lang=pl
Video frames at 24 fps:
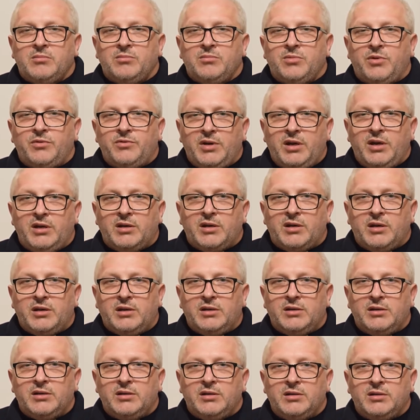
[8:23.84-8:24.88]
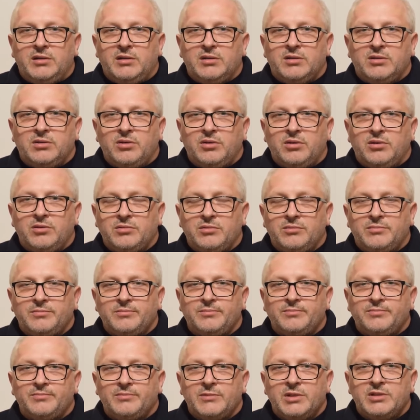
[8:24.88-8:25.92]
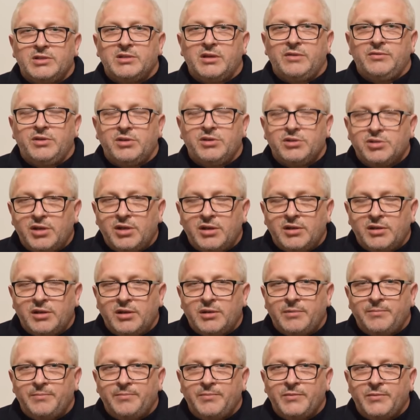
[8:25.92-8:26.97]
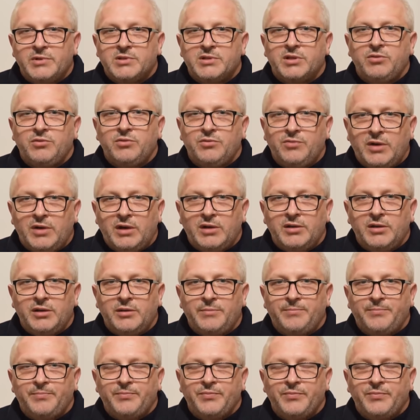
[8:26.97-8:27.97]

Bo wiara to zawierzenie, zaufanie.